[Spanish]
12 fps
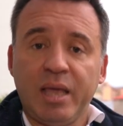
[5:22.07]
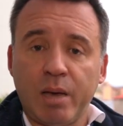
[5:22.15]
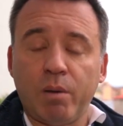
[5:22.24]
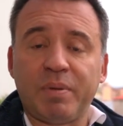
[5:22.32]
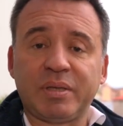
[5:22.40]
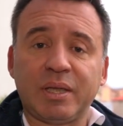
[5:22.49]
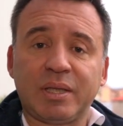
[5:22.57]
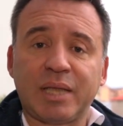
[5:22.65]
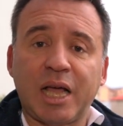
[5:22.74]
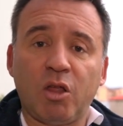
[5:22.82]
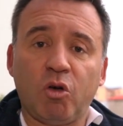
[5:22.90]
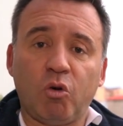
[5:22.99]
ya hemos
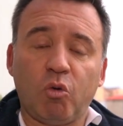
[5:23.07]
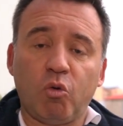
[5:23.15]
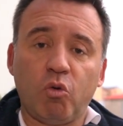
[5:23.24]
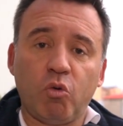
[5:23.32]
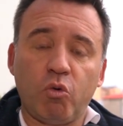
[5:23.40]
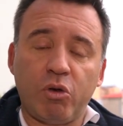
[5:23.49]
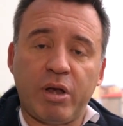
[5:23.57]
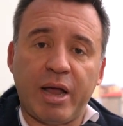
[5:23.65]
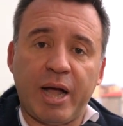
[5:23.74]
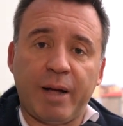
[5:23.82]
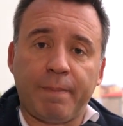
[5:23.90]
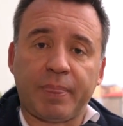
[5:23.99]
presentado
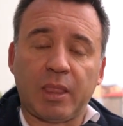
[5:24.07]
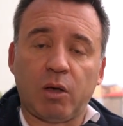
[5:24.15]
una,